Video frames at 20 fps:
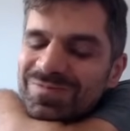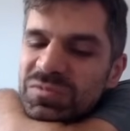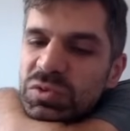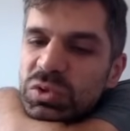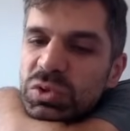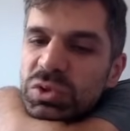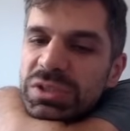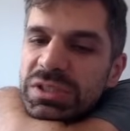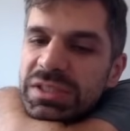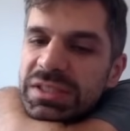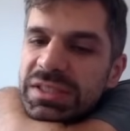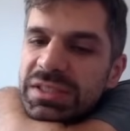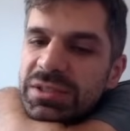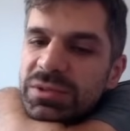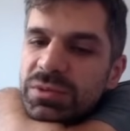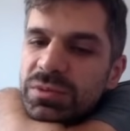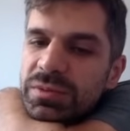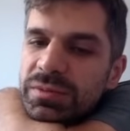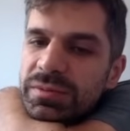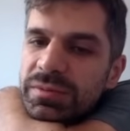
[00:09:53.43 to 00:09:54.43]
Torre
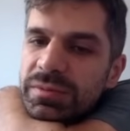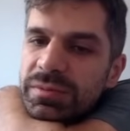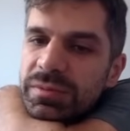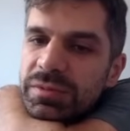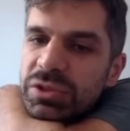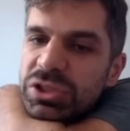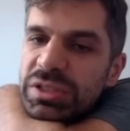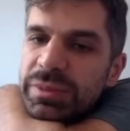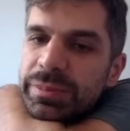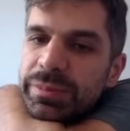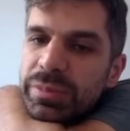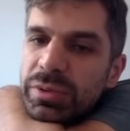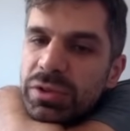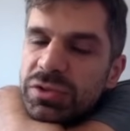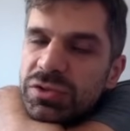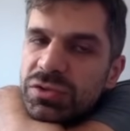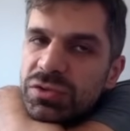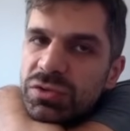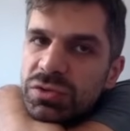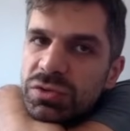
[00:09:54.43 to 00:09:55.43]
D1. Eu já
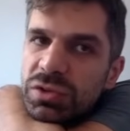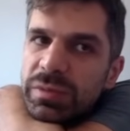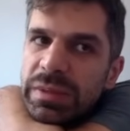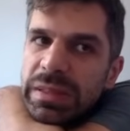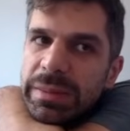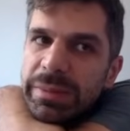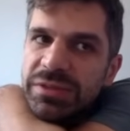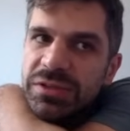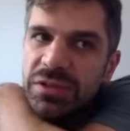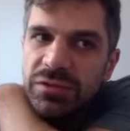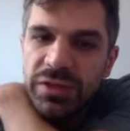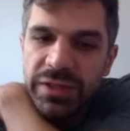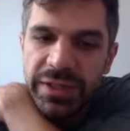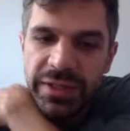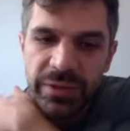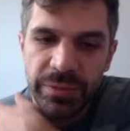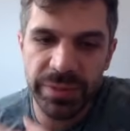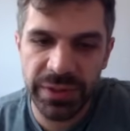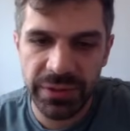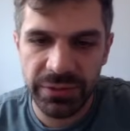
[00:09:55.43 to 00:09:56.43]
posso tomar, mas eu não vou ganhar
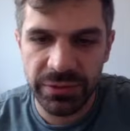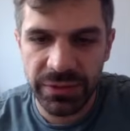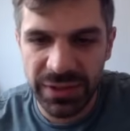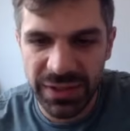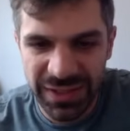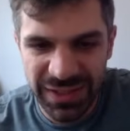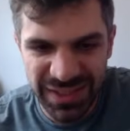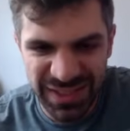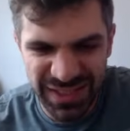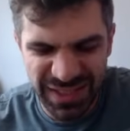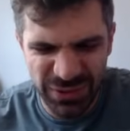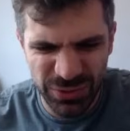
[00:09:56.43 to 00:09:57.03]
o peão daí, né?